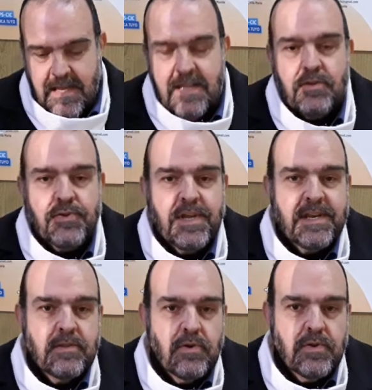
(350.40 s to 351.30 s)
estos
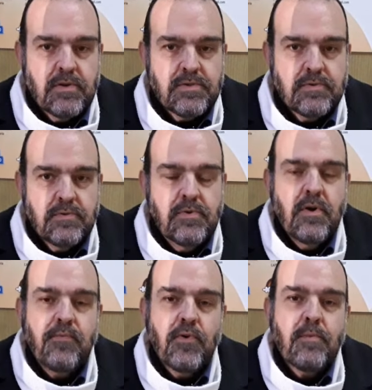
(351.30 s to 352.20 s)
territorios
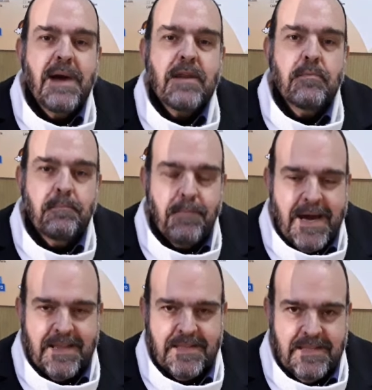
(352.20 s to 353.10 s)
no formaron
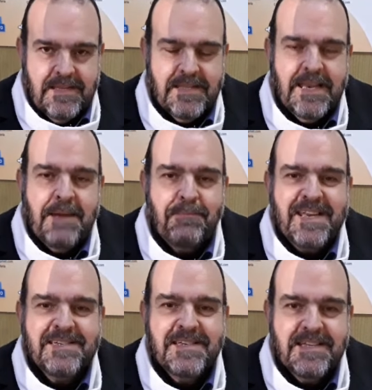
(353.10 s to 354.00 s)
parte de la
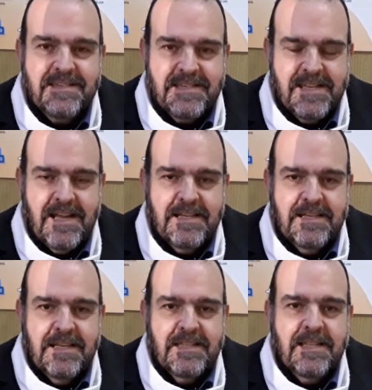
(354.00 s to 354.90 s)
presencia
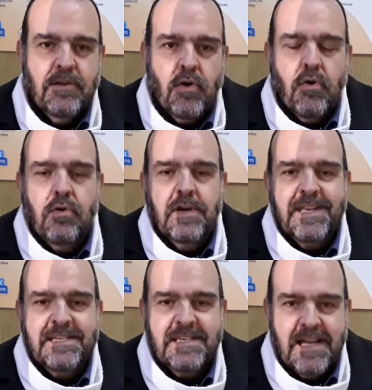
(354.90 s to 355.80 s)
de los
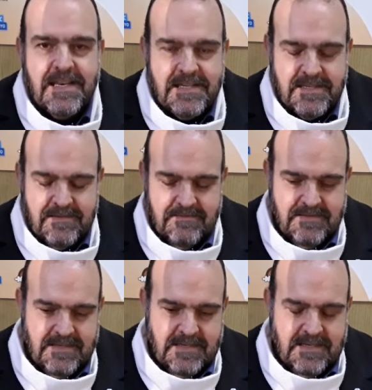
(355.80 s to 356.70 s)
congresales
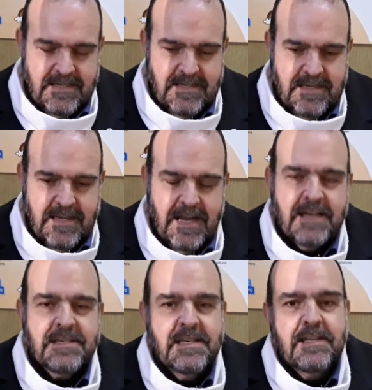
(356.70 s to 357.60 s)

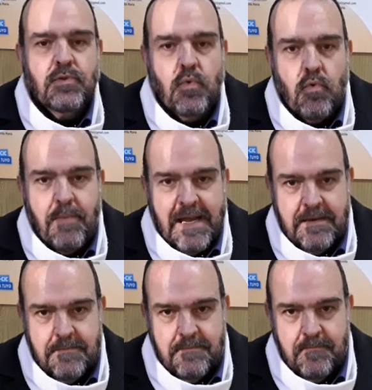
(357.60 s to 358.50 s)
allí en Tucumán.
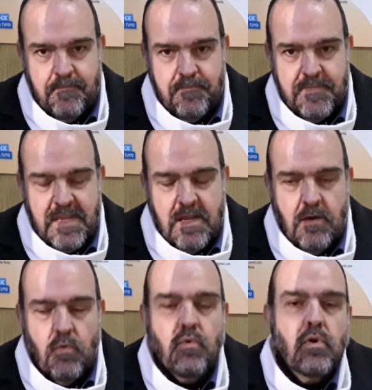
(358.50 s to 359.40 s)

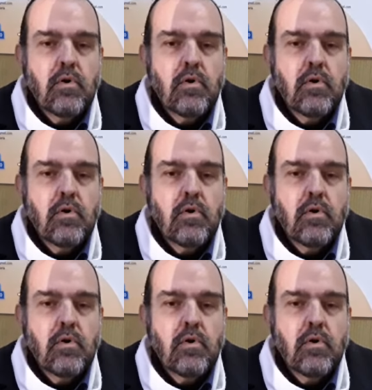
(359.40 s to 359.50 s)
Un